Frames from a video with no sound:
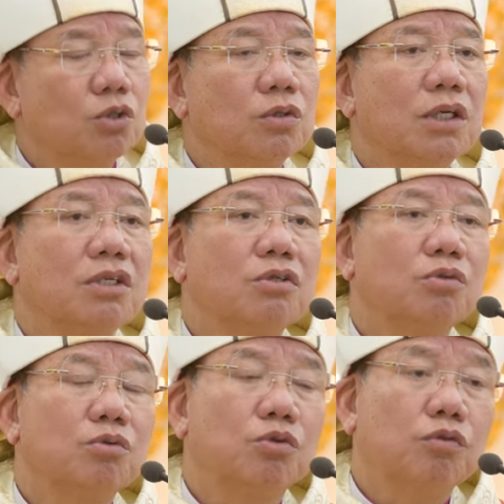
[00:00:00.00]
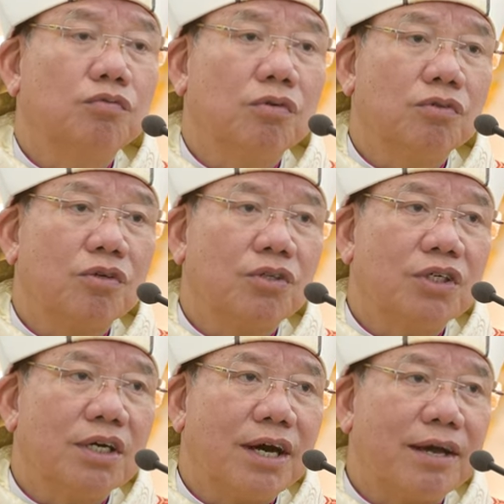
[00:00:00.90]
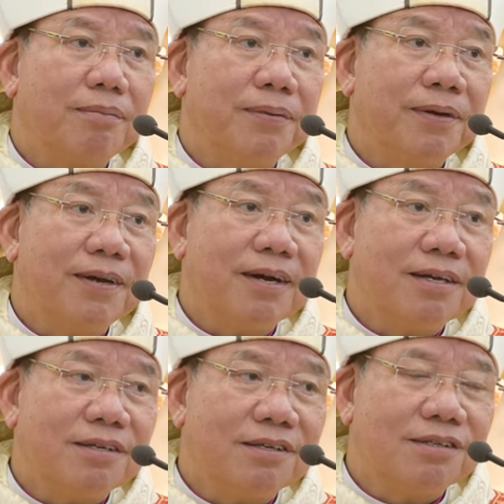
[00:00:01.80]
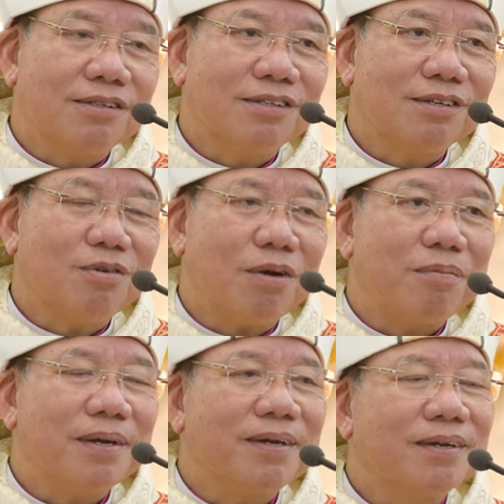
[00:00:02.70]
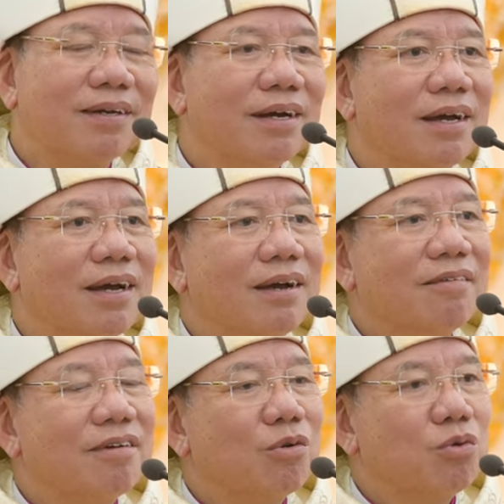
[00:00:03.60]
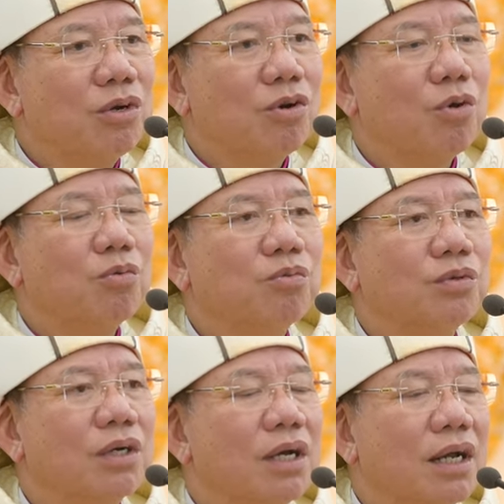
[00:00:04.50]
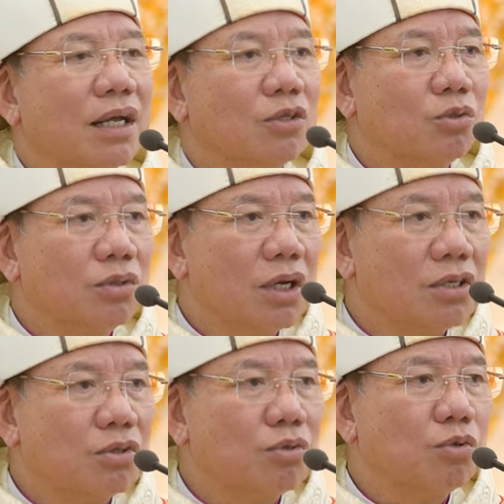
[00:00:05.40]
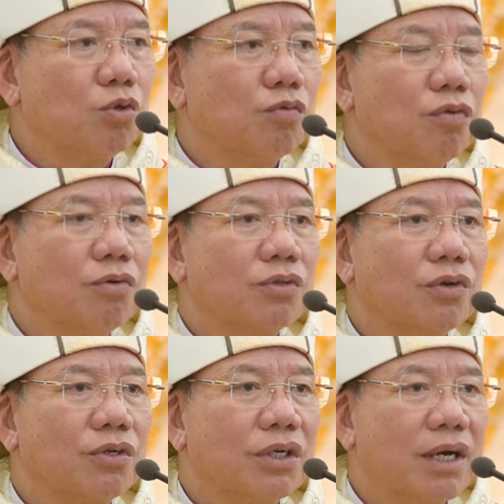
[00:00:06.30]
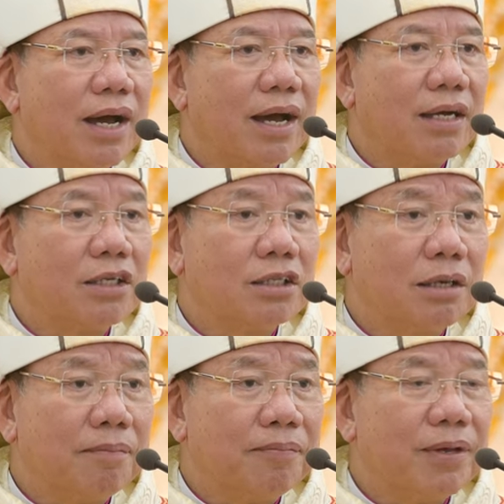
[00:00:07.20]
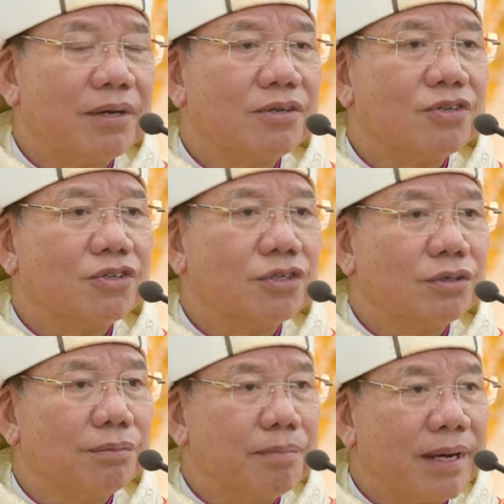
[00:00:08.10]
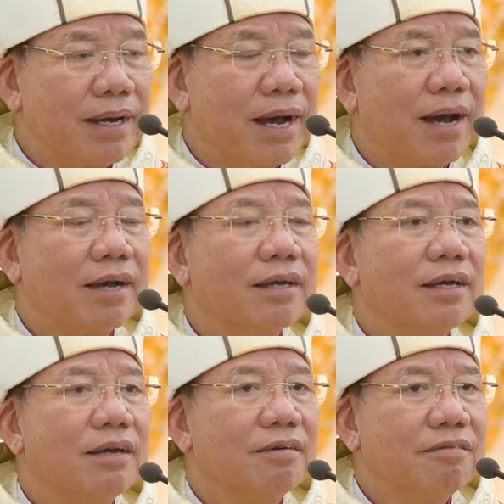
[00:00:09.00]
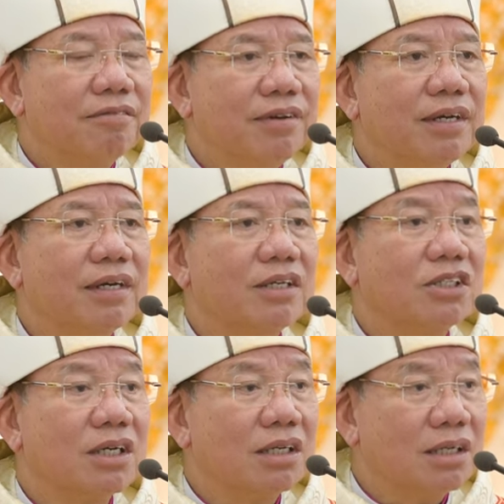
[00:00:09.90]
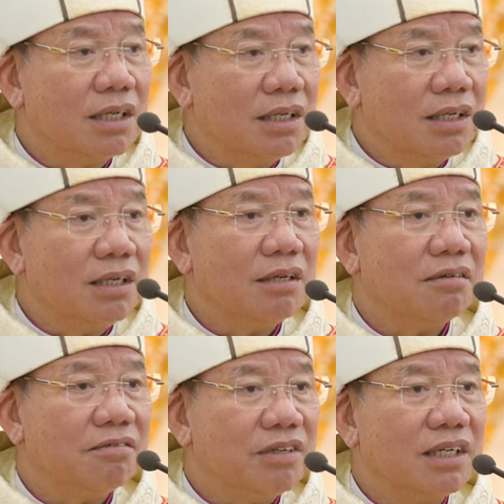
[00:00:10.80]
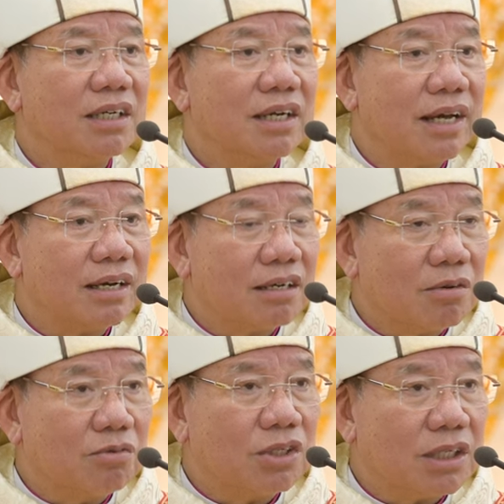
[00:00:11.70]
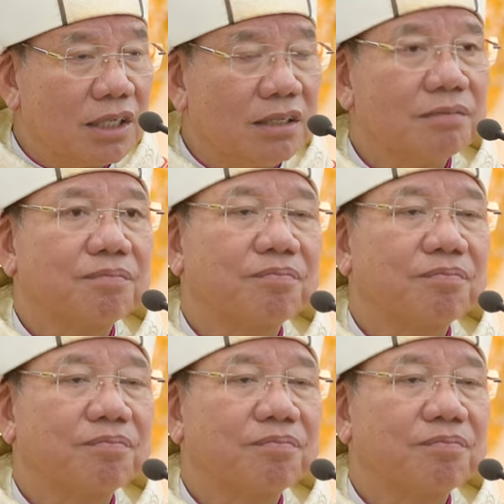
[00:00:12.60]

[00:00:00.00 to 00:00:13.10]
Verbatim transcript: Chúa Giêsu chúc phúc cho những ai biết gây dựng sự hòa bình và cuối cùng là Chúa Giêsu chúc phúc cho những ai chấp nhận sự bách hại vì chân lý, vì lẽ công chính.